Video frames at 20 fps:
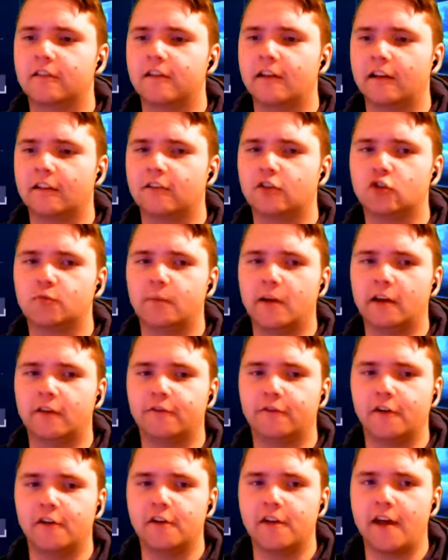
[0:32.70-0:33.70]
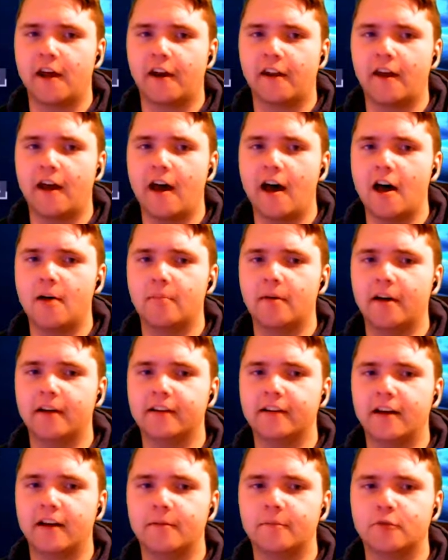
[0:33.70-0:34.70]
ganz spät von der
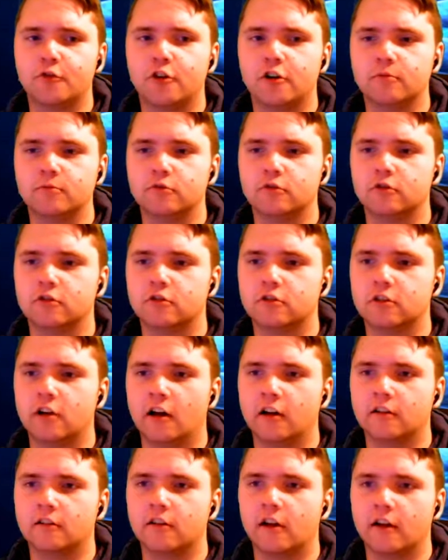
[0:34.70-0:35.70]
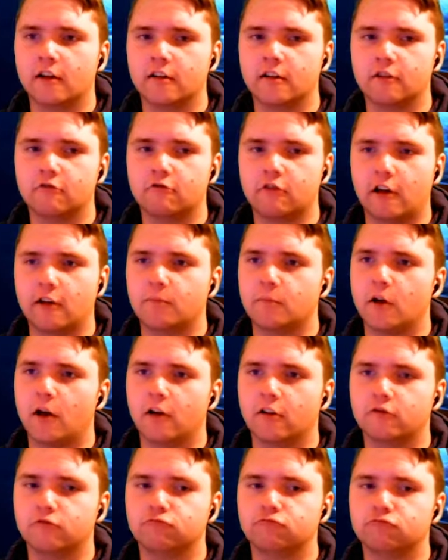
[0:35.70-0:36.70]
Arbeit heimkommt und dann keine Zeit mehr
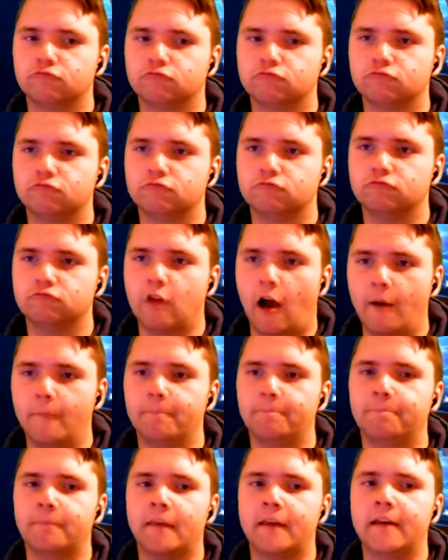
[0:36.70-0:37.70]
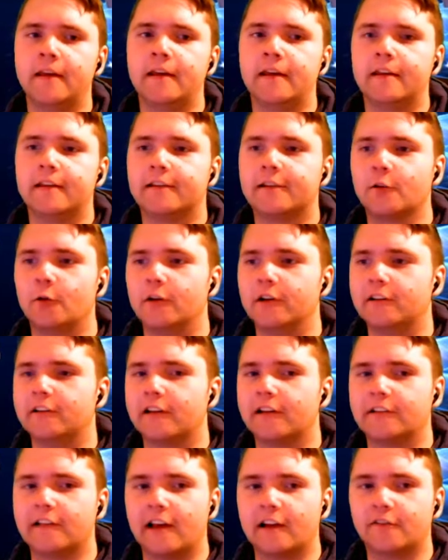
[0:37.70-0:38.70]
hat. So ist
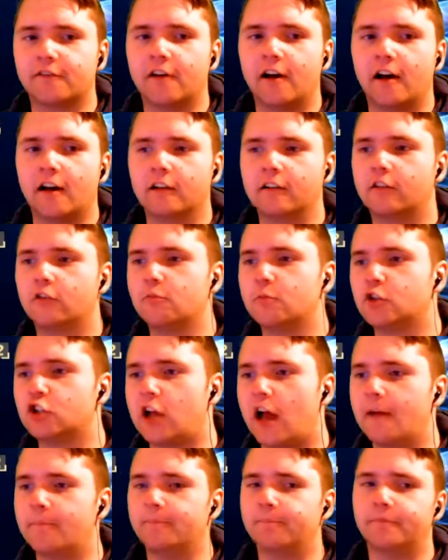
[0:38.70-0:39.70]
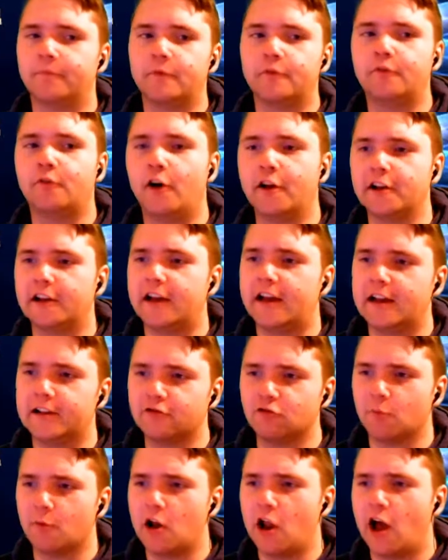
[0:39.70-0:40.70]
das etwa zu beschreiben. Freunde, es
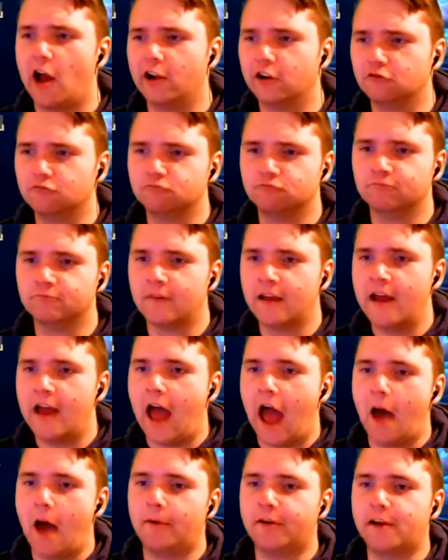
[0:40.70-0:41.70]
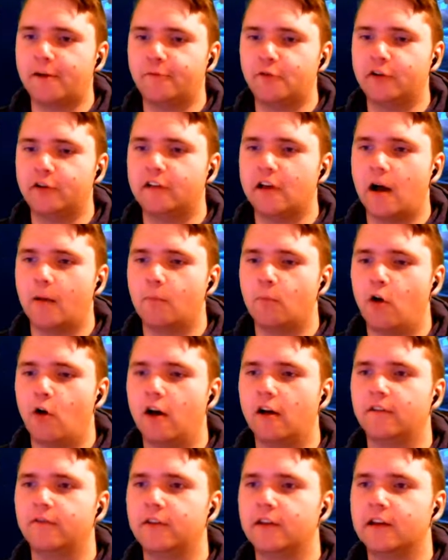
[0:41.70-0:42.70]
tut mir leid. Aber dafür ist ja
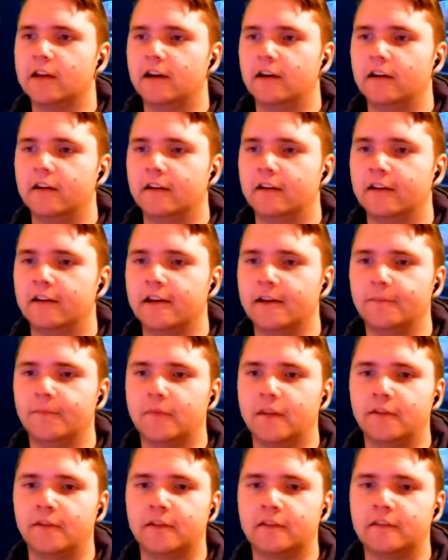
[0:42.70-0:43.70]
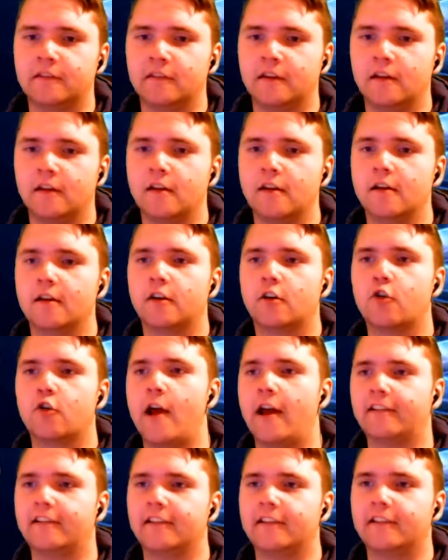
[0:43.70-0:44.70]
morgen wieder, äh, ne? Ihr wisst,
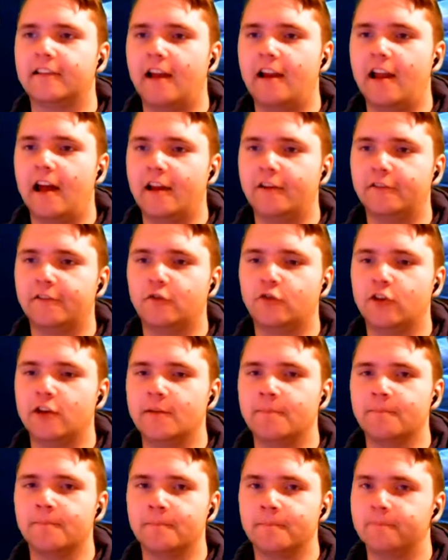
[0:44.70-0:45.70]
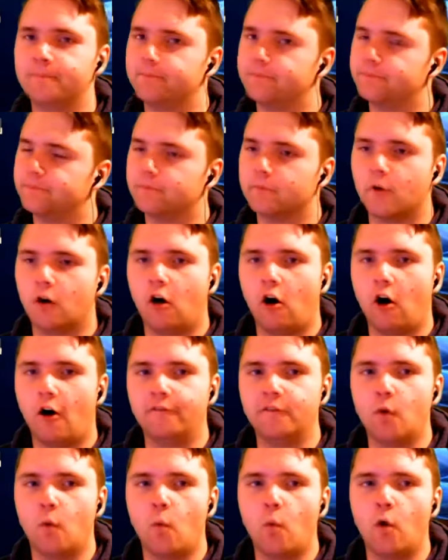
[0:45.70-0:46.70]
krassester Livestream of
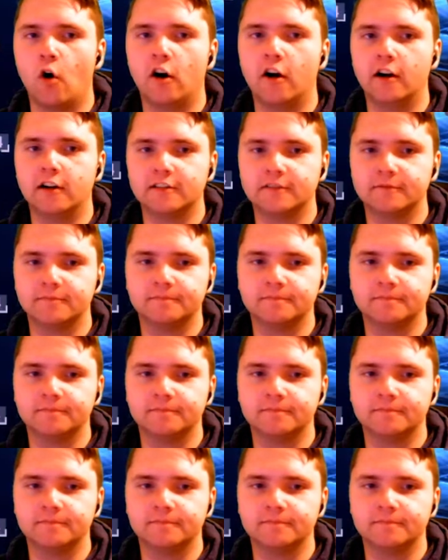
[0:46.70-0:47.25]
the world.